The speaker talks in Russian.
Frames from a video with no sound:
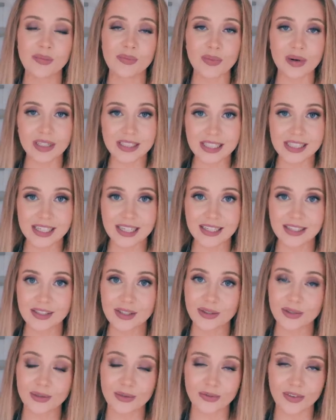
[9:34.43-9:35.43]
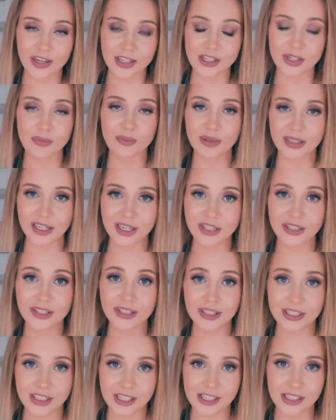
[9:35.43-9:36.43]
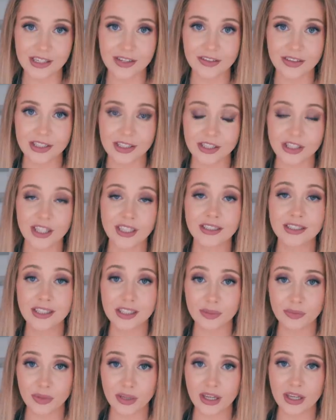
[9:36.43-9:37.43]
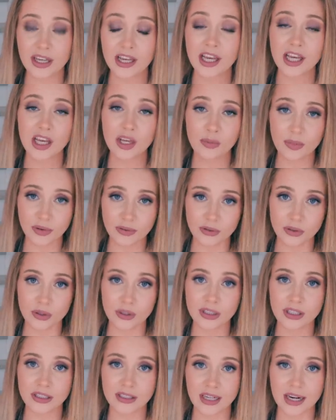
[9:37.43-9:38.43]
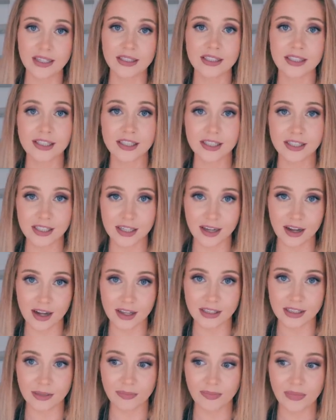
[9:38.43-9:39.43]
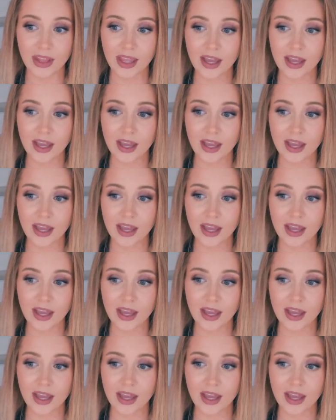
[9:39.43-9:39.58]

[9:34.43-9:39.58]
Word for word: процент от ваших потраченных денег возвращать себе и повторно тратить на заказы.